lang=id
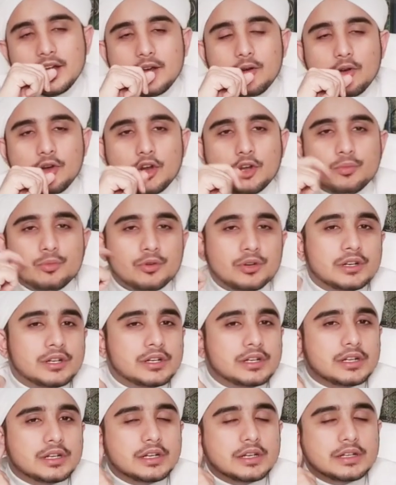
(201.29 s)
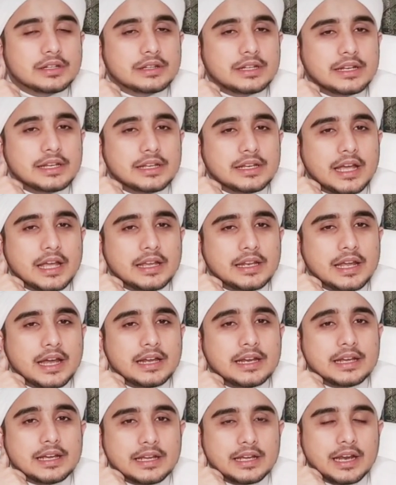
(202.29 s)
Walaupun eh, telinga ini
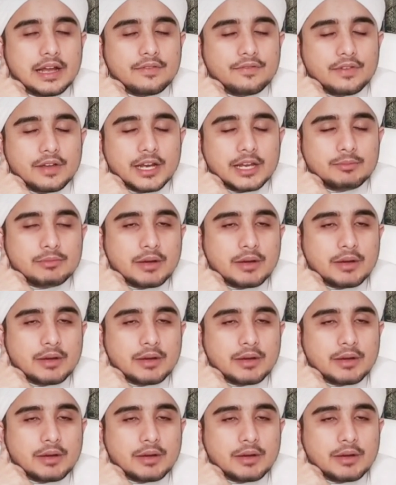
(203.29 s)
ada khilaf,